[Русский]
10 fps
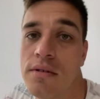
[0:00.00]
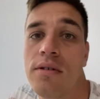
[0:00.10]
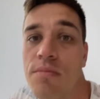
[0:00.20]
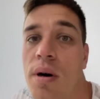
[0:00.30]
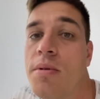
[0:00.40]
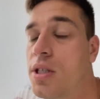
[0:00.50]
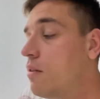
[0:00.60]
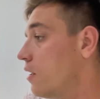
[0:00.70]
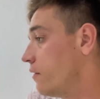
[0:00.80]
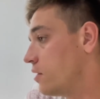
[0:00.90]
у бабушки
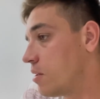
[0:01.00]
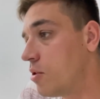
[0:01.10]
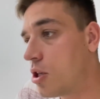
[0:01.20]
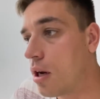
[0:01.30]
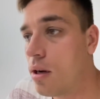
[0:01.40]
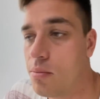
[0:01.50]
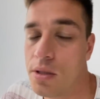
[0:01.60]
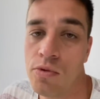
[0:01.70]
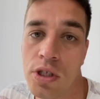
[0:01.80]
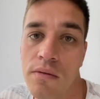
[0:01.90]
деревни замечательно,
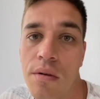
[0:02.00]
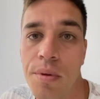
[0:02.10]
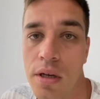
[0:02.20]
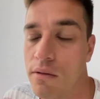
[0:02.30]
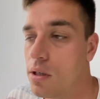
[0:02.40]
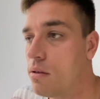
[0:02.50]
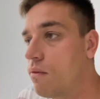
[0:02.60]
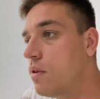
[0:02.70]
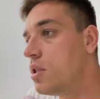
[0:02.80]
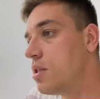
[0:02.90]
потому что, во-первых,
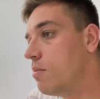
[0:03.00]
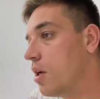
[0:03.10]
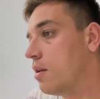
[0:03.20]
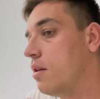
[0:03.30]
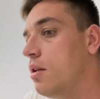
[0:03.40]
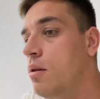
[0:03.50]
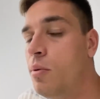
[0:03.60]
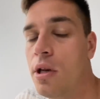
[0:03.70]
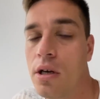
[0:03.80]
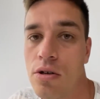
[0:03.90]
вы себя не
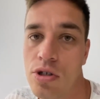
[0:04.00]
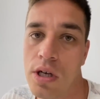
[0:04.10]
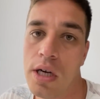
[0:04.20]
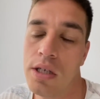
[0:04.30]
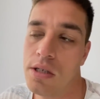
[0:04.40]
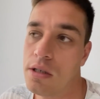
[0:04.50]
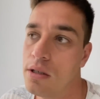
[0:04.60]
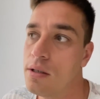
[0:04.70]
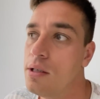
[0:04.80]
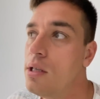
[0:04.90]
перегружаете
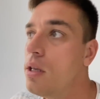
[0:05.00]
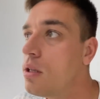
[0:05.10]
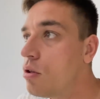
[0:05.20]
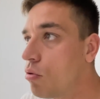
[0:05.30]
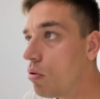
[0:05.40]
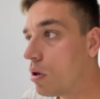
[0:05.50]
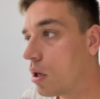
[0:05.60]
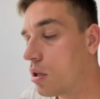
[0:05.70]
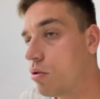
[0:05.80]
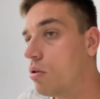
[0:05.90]
ни едой,
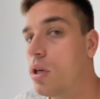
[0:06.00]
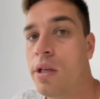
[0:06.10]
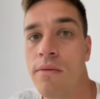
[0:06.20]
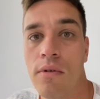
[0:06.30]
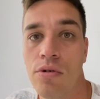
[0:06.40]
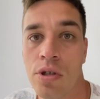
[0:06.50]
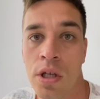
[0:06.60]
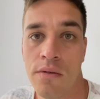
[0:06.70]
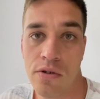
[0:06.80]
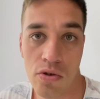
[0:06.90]
которая не
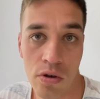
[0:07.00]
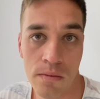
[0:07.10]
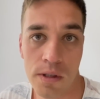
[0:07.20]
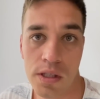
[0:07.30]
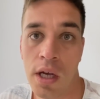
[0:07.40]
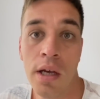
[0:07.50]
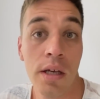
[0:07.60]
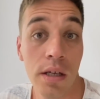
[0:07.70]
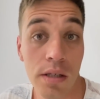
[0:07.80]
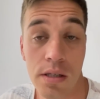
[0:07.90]
включена в стоимость.
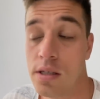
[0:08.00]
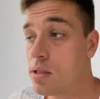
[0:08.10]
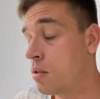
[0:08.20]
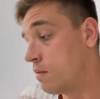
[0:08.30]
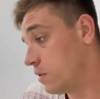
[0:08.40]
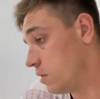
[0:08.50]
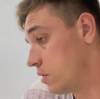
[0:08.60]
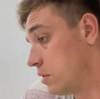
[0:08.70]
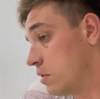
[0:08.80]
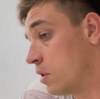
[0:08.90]
И, естественно,
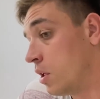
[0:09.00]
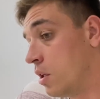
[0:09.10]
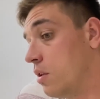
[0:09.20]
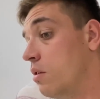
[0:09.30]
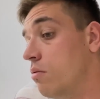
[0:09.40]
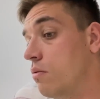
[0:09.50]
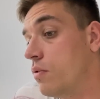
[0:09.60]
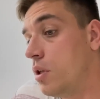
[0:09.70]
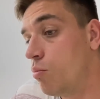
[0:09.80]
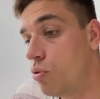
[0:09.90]
вы, ну,
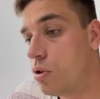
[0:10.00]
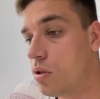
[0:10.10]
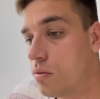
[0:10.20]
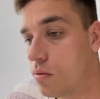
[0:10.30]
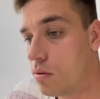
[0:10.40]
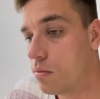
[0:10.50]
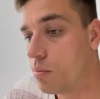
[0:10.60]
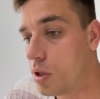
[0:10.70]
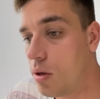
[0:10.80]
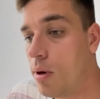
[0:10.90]
вы не будете
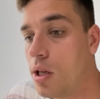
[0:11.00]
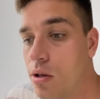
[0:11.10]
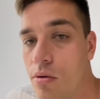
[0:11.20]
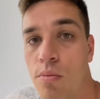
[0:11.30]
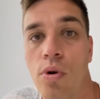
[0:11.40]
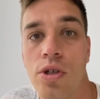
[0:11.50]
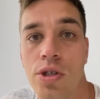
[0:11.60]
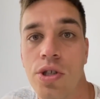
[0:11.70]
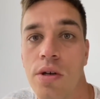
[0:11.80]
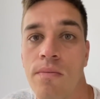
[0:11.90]
потреблять ее
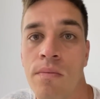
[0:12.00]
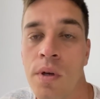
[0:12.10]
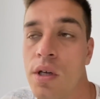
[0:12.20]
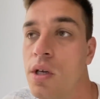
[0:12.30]
больше, чем,